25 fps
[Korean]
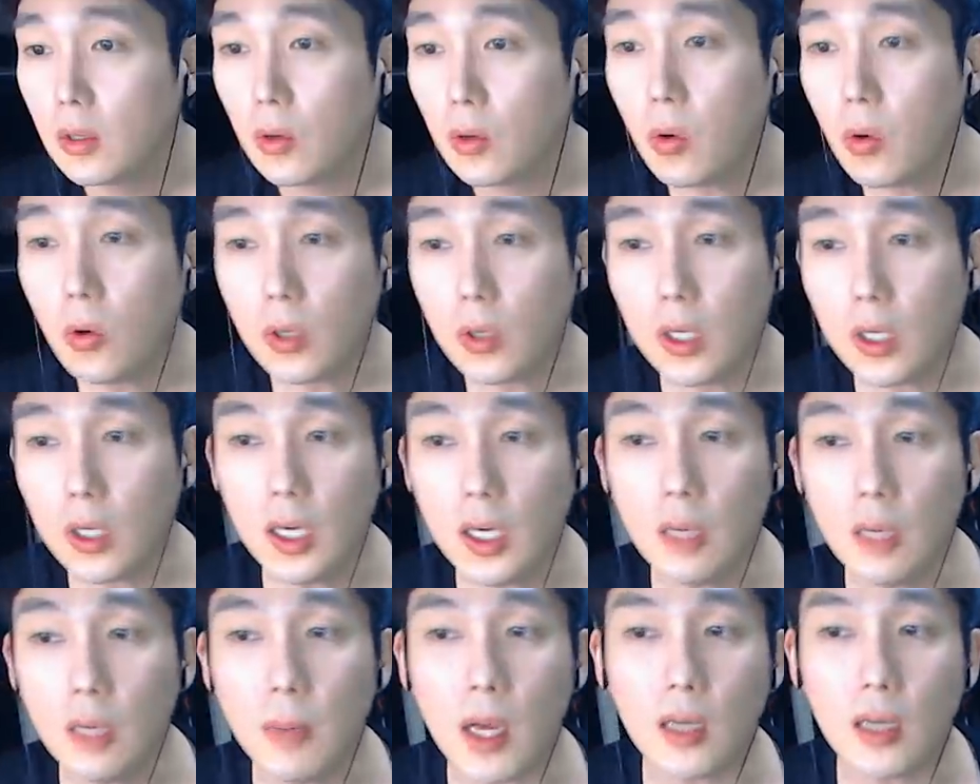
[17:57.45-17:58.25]

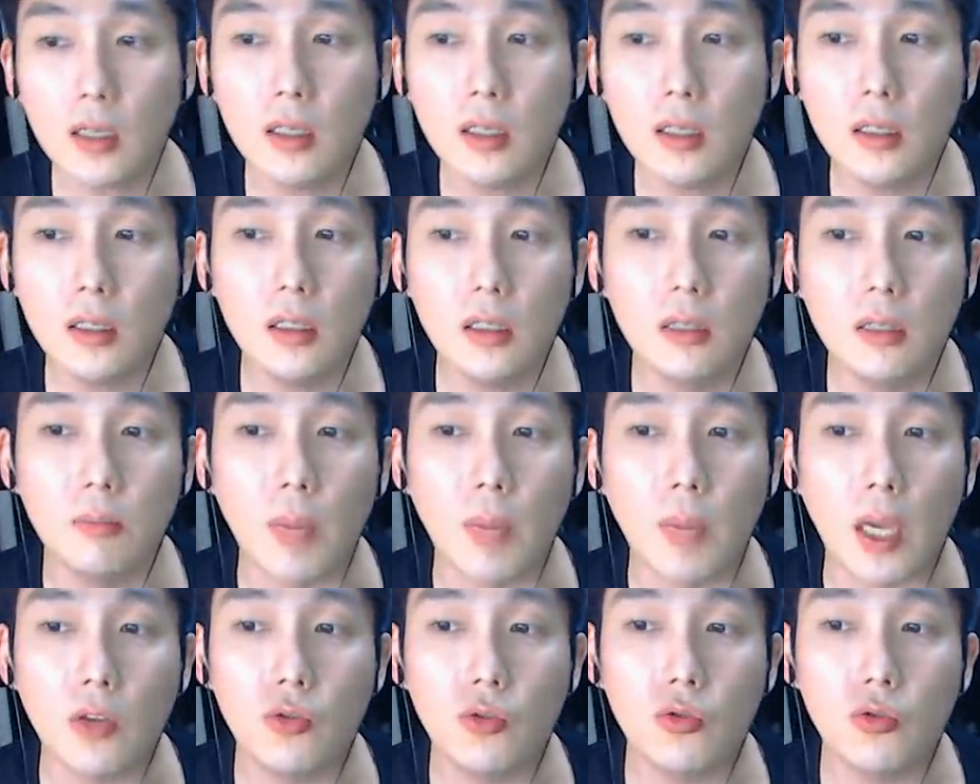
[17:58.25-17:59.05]
코끼리 마크 있는
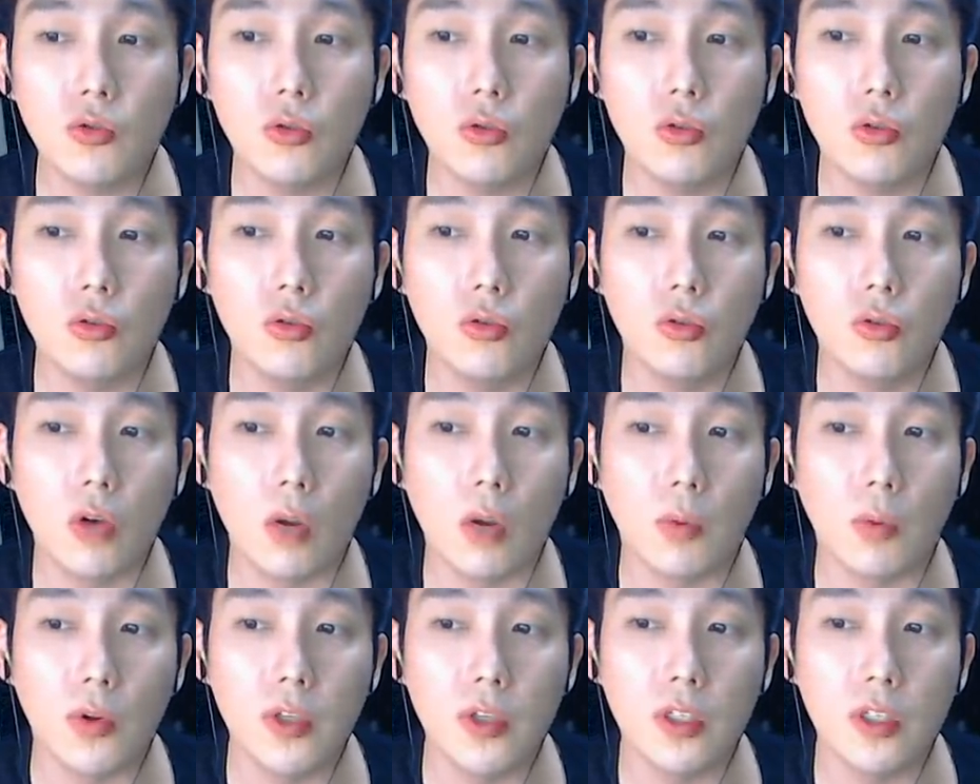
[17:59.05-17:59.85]

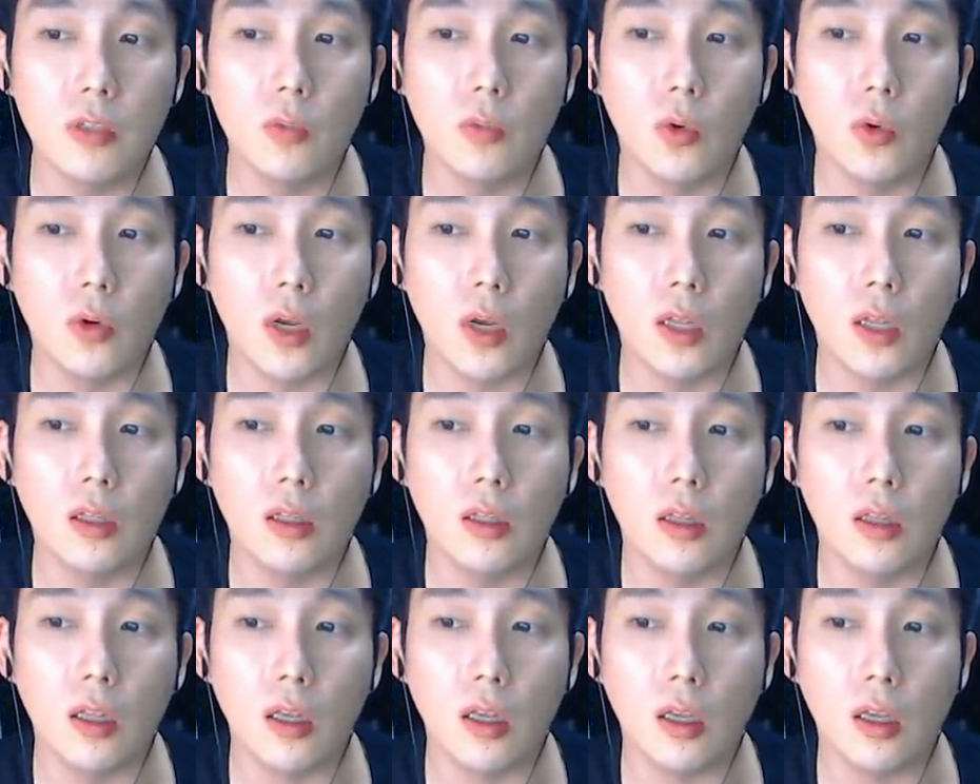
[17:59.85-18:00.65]
맥주가 뭔지는
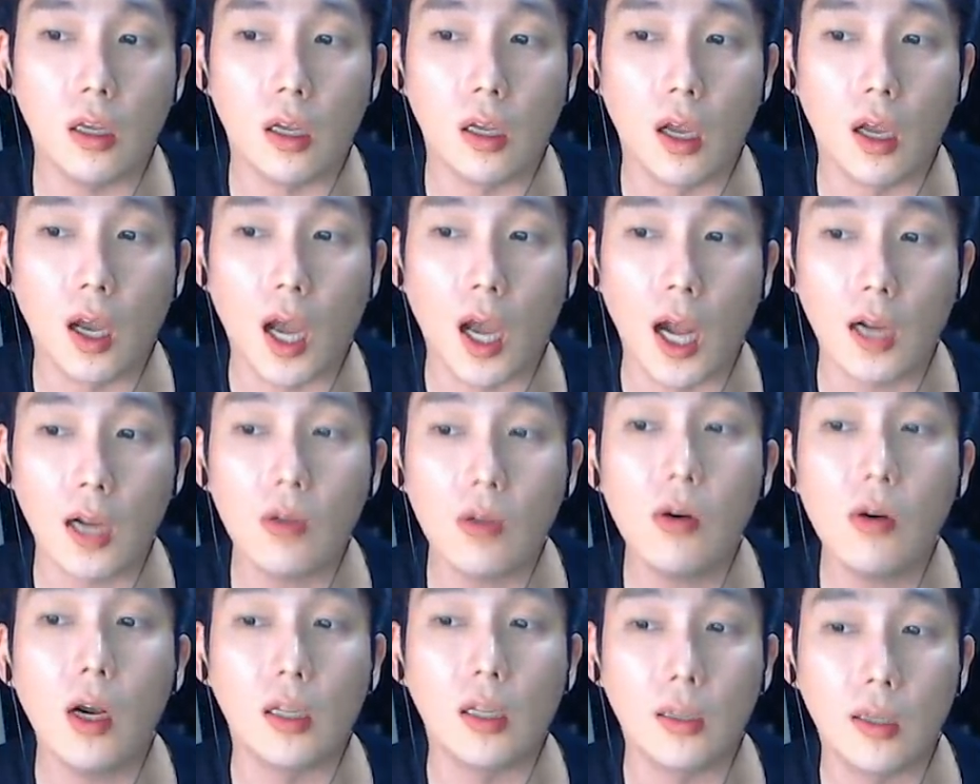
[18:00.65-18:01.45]
모르겠는데 알
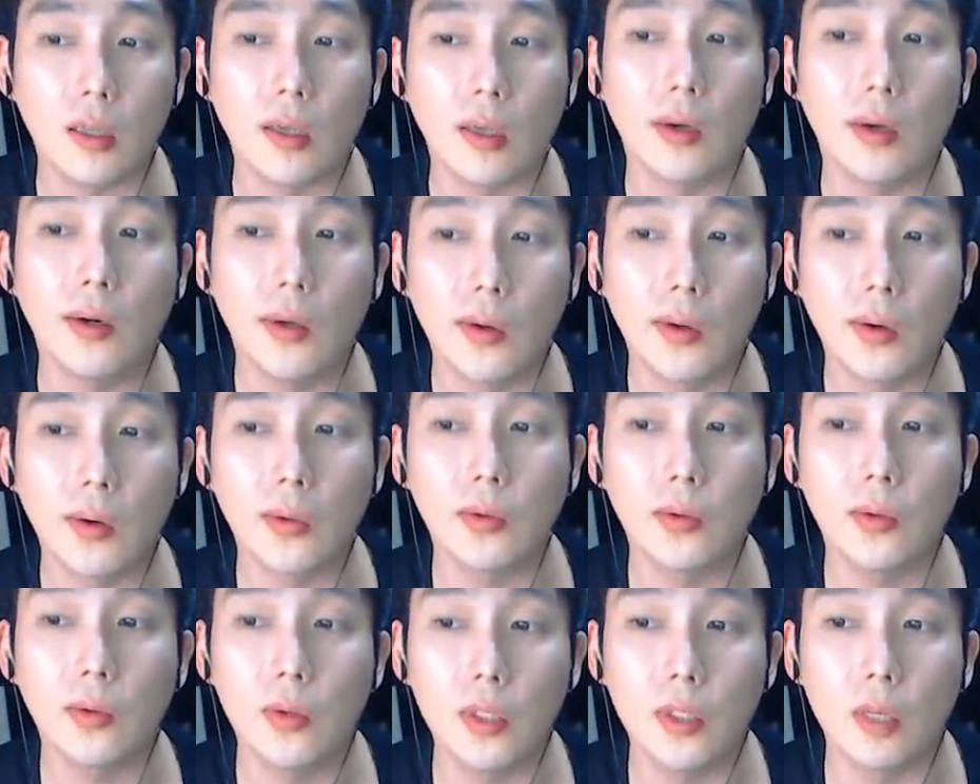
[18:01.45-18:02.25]
것 같아요.
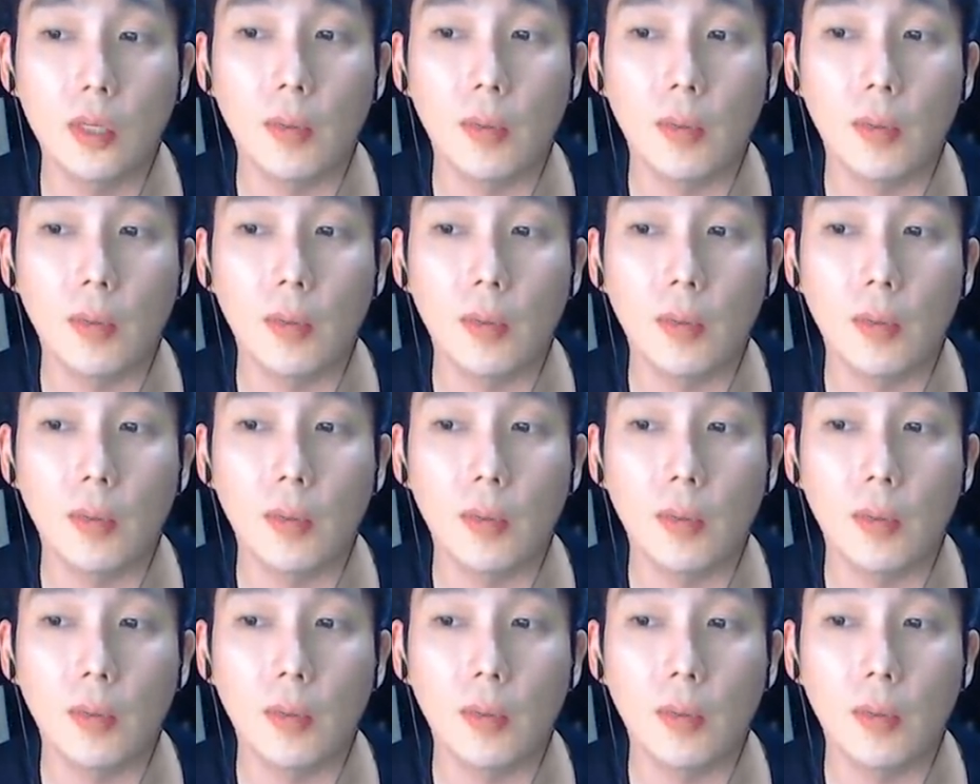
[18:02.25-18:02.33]
그것도 이제